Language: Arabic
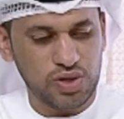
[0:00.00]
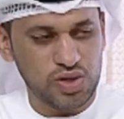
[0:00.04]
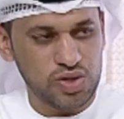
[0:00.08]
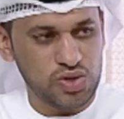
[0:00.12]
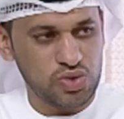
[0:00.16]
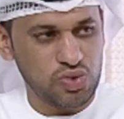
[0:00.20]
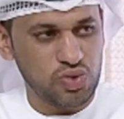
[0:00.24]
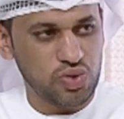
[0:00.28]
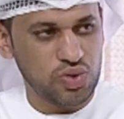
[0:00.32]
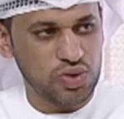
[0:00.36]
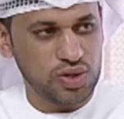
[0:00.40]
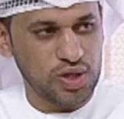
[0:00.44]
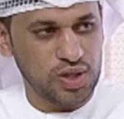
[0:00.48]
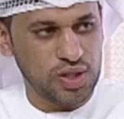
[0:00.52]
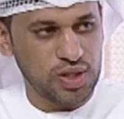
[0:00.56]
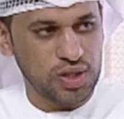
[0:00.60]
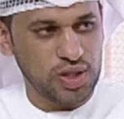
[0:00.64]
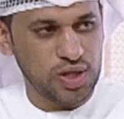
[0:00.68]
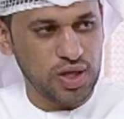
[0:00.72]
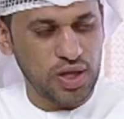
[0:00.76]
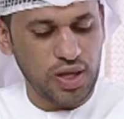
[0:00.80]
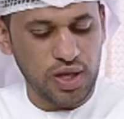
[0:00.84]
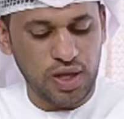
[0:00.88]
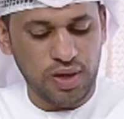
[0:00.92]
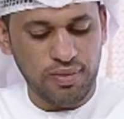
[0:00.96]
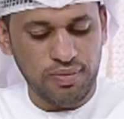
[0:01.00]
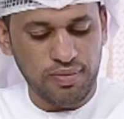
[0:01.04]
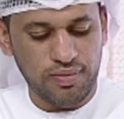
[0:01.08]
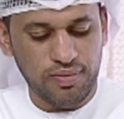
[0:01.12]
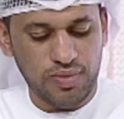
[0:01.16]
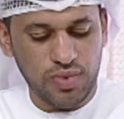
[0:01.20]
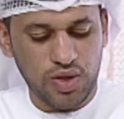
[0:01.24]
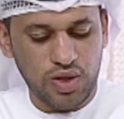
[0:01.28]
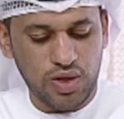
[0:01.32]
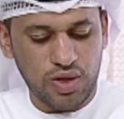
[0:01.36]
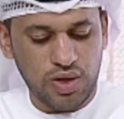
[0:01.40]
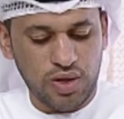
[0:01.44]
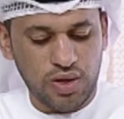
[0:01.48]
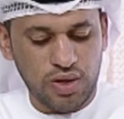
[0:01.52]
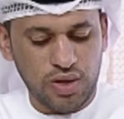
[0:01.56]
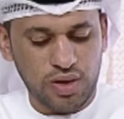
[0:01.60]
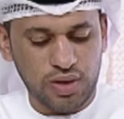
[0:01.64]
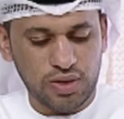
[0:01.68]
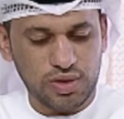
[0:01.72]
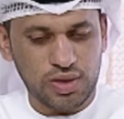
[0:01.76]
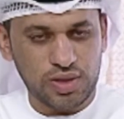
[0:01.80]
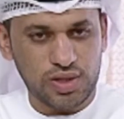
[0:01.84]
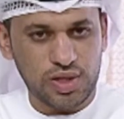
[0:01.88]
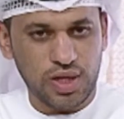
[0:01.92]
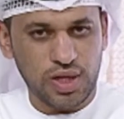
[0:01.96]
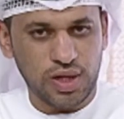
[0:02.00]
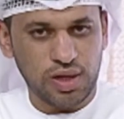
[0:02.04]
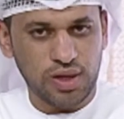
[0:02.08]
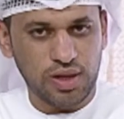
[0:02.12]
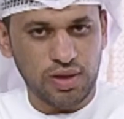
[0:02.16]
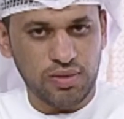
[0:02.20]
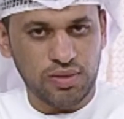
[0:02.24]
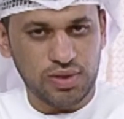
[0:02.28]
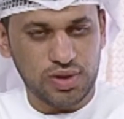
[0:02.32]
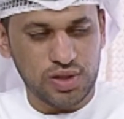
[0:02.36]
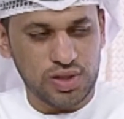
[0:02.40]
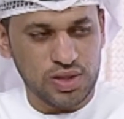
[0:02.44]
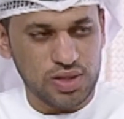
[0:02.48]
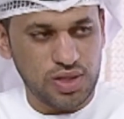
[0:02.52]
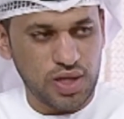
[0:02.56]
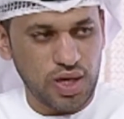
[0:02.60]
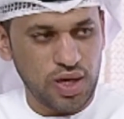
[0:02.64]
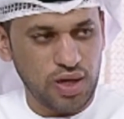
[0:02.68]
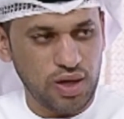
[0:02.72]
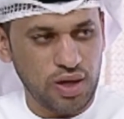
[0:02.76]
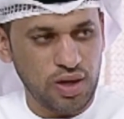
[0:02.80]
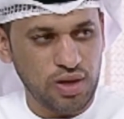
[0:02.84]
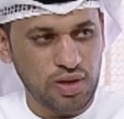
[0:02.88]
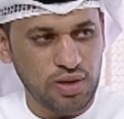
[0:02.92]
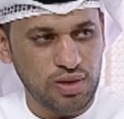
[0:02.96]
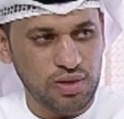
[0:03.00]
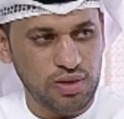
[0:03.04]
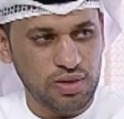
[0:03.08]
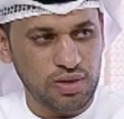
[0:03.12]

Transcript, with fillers: الزهور تتكلم اختصار كلمة الزهرة